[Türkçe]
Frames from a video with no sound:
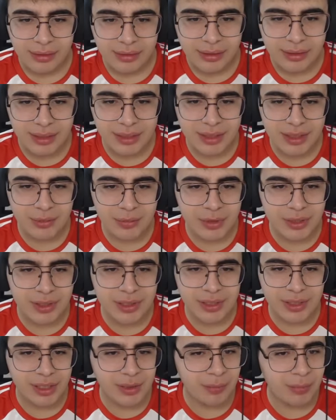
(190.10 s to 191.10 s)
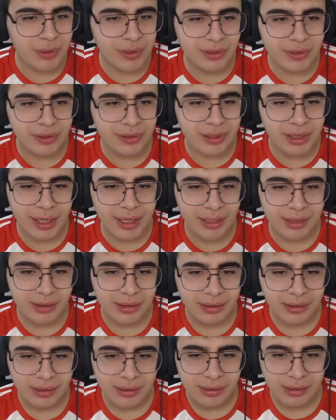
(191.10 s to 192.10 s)
Kisi misi yiyip bitirdiler.
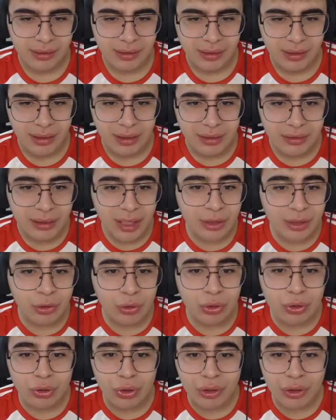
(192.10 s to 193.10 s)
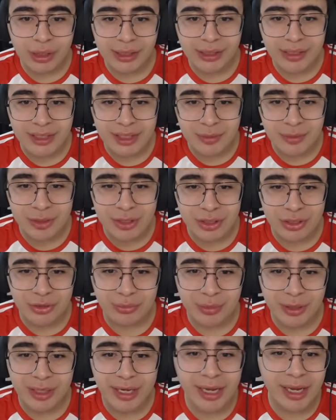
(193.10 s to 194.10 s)
Lan götürüyorlar kisi misi
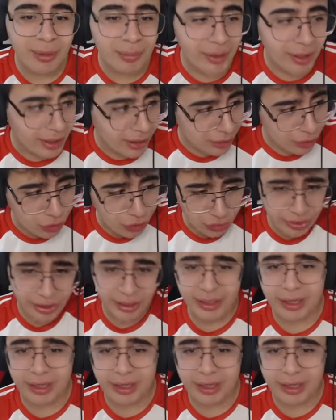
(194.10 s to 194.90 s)
yiyip el mel at şuraya